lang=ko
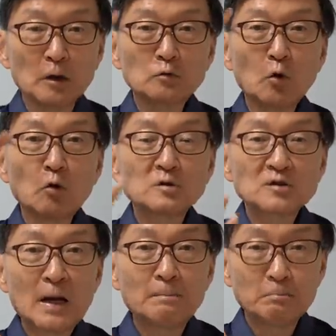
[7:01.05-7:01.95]

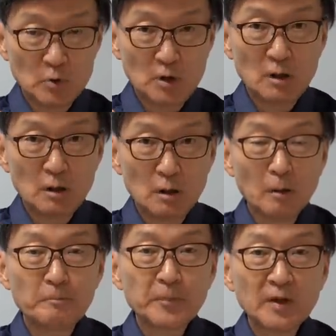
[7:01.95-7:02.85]
농산물
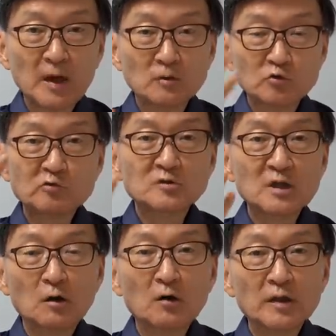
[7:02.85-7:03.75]
업계,
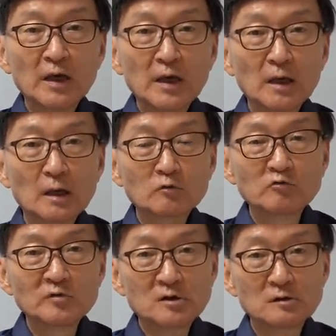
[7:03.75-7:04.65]
축산업계의
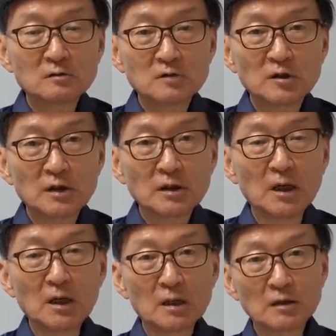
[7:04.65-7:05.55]
국내 정치적인
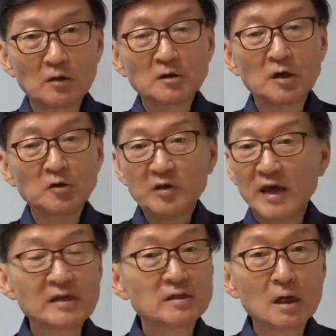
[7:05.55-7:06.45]
그 영향력이
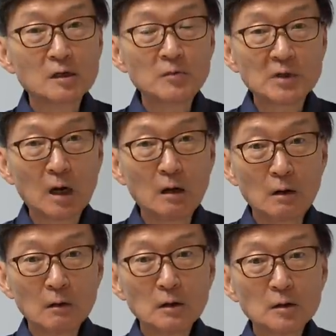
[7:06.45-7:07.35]
굉장히 큽니다.
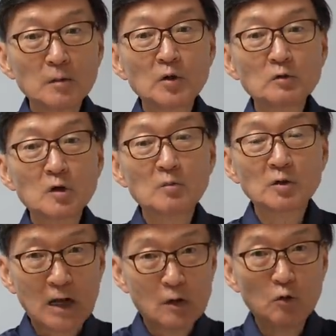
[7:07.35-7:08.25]
그러니까 미국이
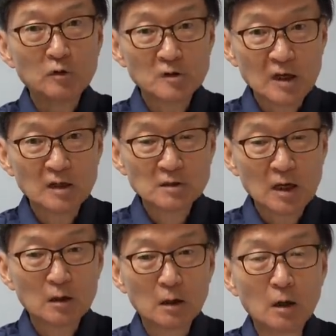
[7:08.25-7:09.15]
뭐 닭고기
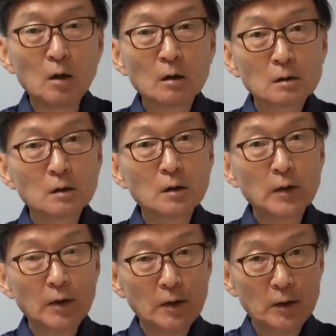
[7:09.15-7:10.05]
생산 그
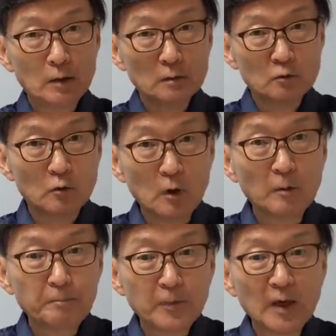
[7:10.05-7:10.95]
이
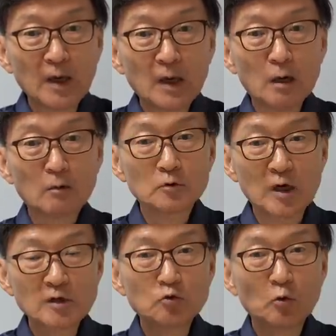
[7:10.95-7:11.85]
업계,
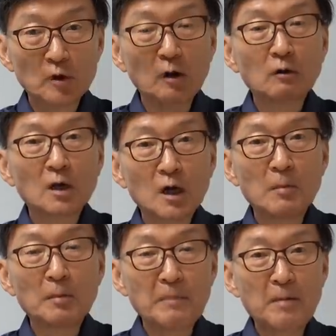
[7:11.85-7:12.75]
돼지고기 업계가
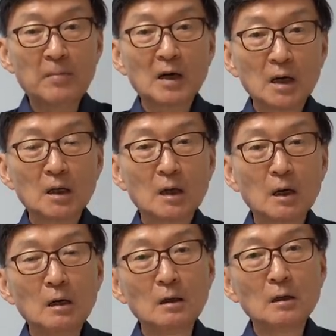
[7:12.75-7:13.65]
막
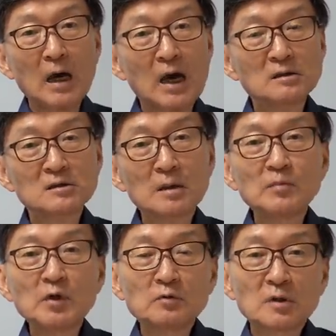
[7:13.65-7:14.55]
반발하니까 항상
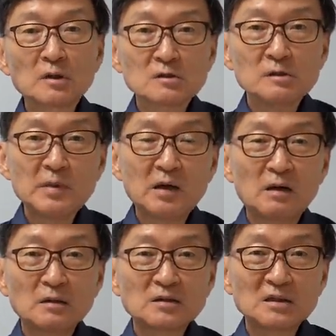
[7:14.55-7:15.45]
미국이
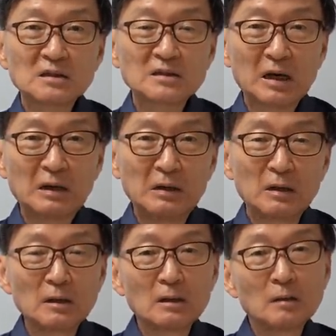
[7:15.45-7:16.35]
스며시 그냥
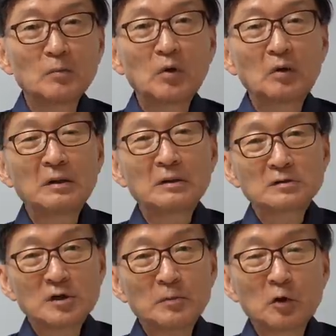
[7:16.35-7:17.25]
뭐
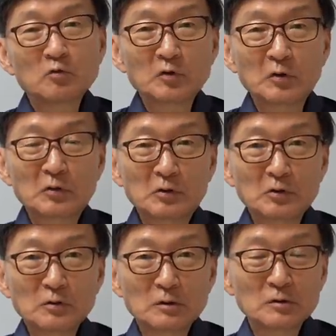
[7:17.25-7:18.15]

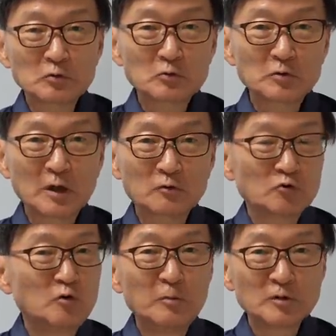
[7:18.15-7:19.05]
체면국이고 중국에
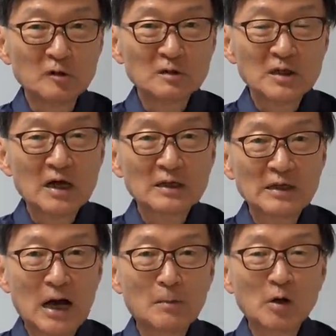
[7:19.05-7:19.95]
굴, 적당히
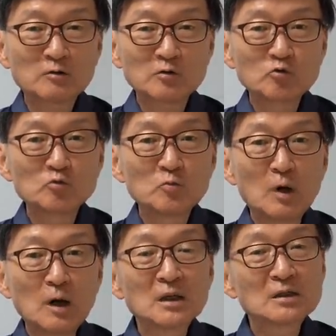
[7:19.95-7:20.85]
양보하든지
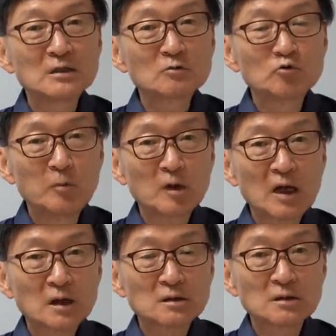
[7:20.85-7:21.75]
그
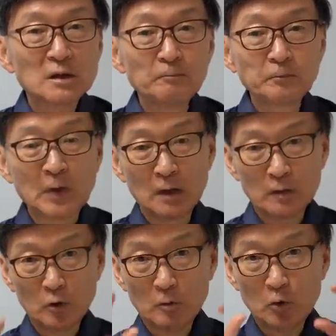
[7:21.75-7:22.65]
굴복했거든요.
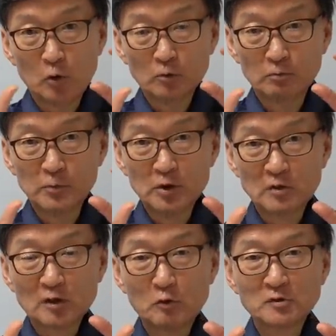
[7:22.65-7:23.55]
여러분 꼭
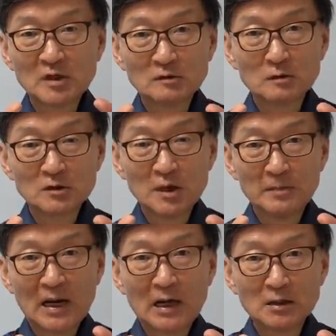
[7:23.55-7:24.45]
미국의 통상 정책의
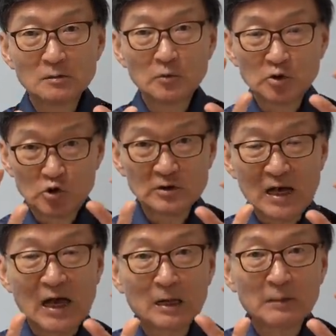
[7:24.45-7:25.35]
메커니즘을 쉽게
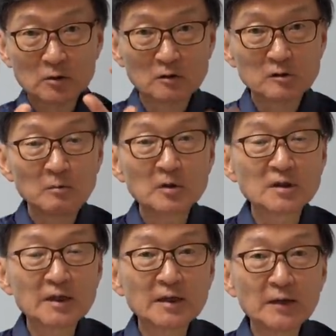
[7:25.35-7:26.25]
하나만 더
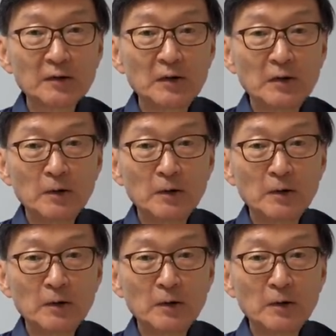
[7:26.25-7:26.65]
설명드릴게요.